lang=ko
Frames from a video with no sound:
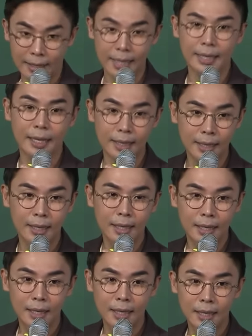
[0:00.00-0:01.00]
이렇게 된 거예요.
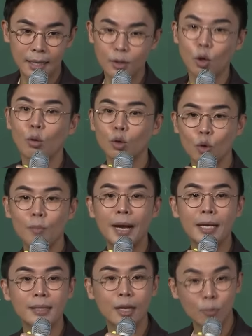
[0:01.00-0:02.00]
그러니까 정종은
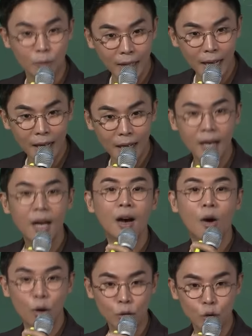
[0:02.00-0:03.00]
말 그대로 뭐다?
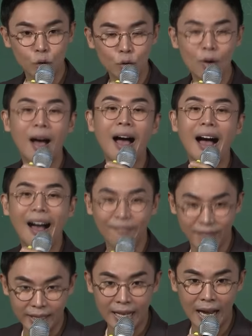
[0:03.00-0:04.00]

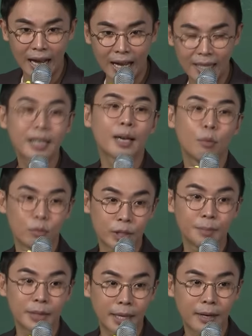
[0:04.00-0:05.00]
허수아비다 이렇게
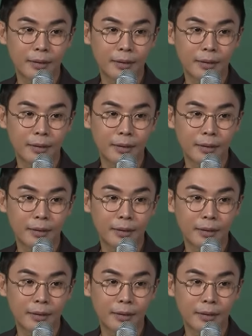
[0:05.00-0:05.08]
보시면